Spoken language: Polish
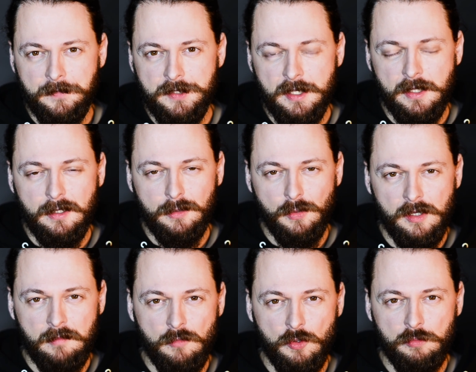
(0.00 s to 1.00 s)
dzięki
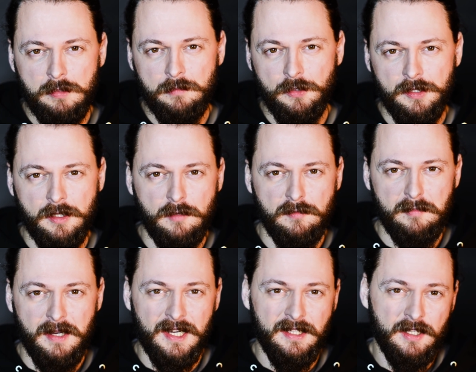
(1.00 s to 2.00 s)
którym mógłbym do tego
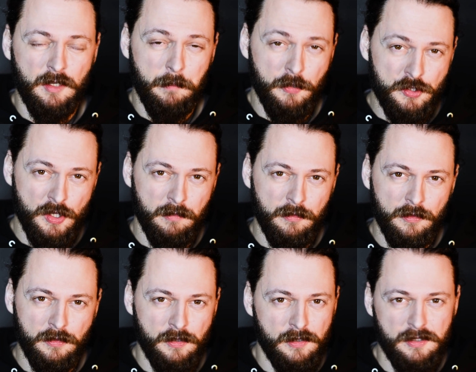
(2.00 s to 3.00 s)
wymaganego
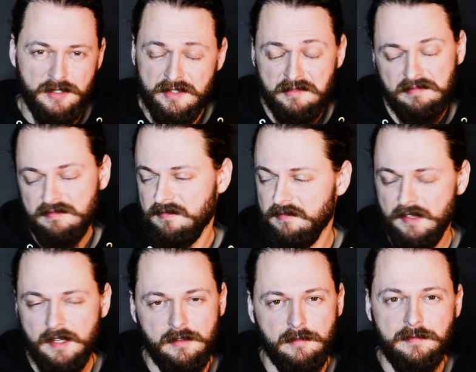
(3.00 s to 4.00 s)
poziomu dojść
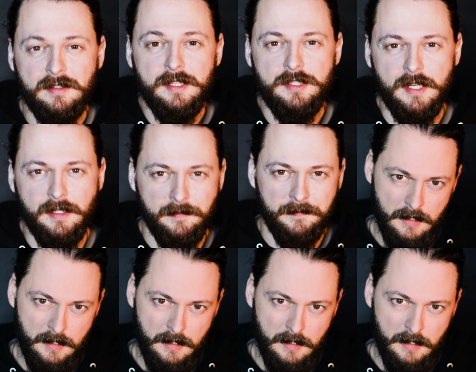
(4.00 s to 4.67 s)
nie wiem, w tydzień.